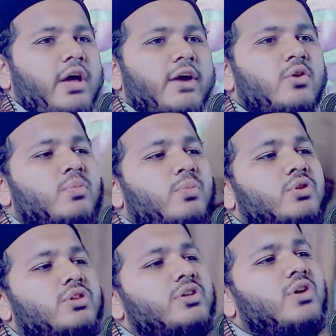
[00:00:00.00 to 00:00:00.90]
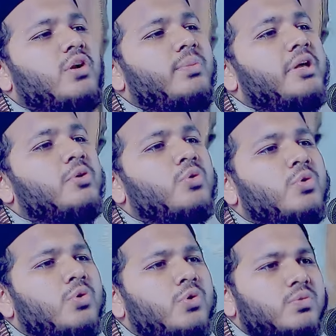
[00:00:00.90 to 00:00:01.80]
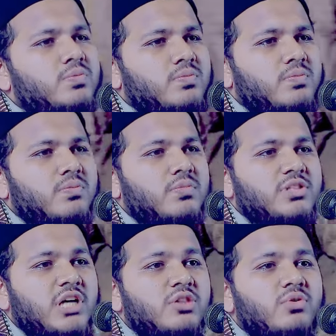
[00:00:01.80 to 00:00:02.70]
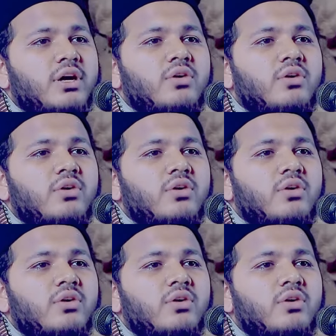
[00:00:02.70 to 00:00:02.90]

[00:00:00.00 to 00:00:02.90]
এখন বৌদ্ধ ধর্মের গুরু সাধনা